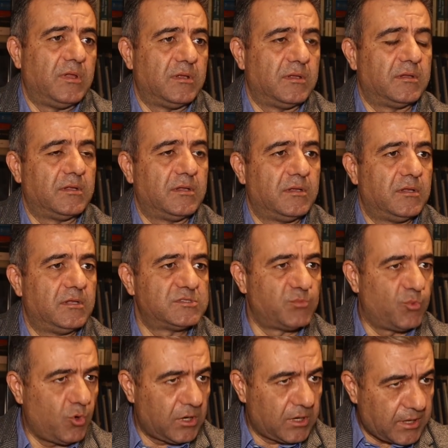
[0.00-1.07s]

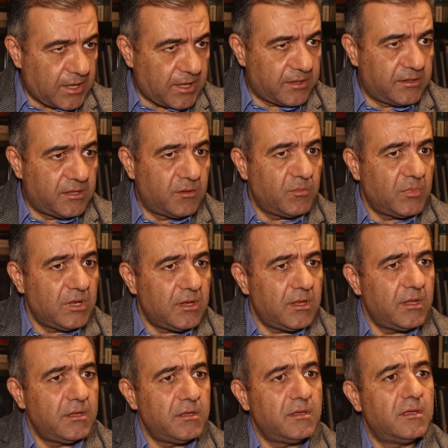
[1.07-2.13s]
الأسبوع القادم
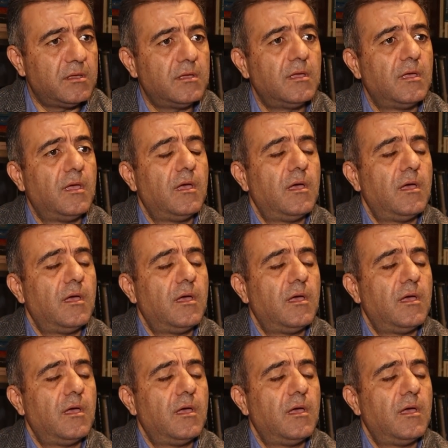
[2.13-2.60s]
اللي هي